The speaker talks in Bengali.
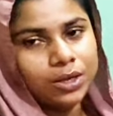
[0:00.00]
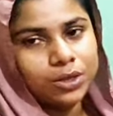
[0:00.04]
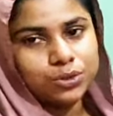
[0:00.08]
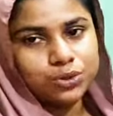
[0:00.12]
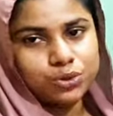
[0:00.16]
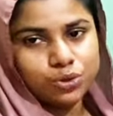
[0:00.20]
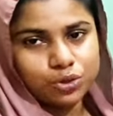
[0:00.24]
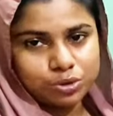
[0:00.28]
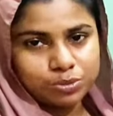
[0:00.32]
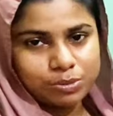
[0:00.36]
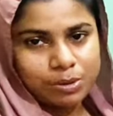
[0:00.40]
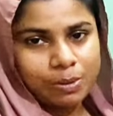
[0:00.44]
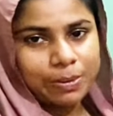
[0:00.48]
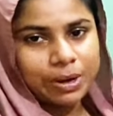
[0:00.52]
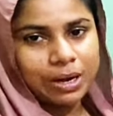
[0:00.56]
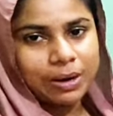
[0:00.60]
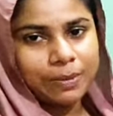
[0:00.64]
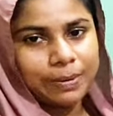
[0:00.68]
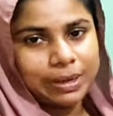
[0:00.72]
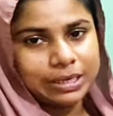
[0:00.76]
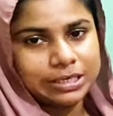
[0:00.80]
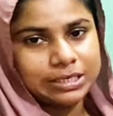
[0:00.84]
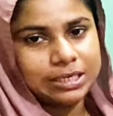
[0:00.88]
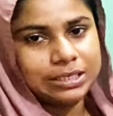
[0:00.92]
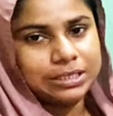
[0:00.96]
ছোটো মামারা
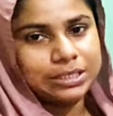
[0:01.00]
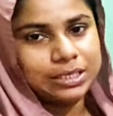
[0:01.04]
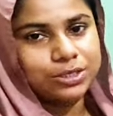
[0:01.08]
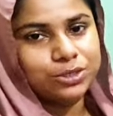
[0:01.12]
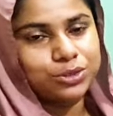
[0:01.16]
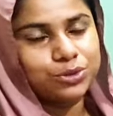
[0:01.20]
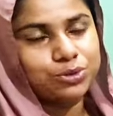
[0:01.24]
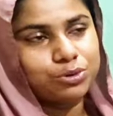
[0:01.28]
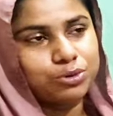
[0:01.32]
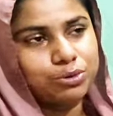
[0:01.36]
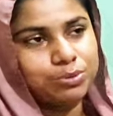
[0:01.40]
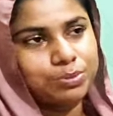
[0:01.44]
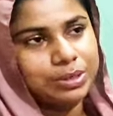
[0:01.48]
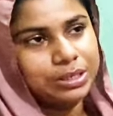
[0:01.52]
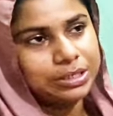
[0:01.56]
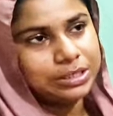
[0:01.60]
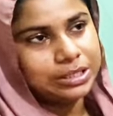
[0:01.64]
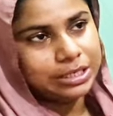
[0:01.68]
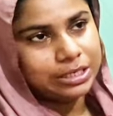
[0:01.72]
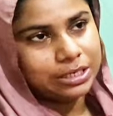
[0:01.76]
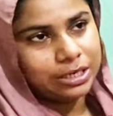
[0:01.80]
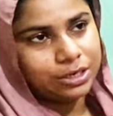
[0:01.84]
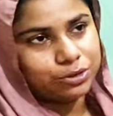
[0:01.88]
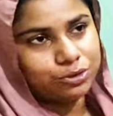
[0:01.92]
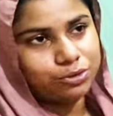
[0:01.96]
বাসা চেঞ্জ করবে
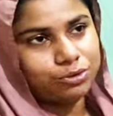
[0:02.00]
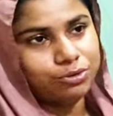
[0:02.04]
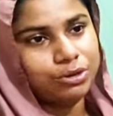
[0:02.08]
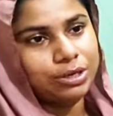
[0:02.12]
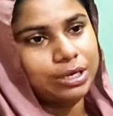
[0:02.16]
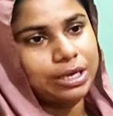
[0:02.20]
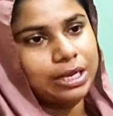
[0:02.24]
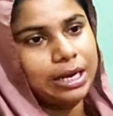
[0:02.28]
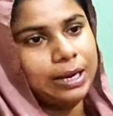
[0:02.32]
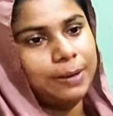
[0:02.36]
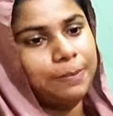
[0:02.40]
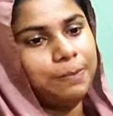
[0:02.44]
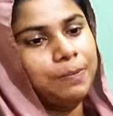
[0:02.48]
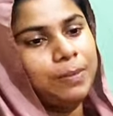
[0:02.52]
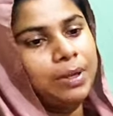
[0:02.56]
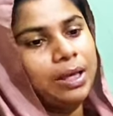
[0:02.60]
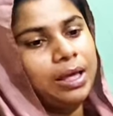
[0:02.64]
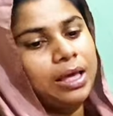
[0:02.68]
সেটার জন্য গেলাম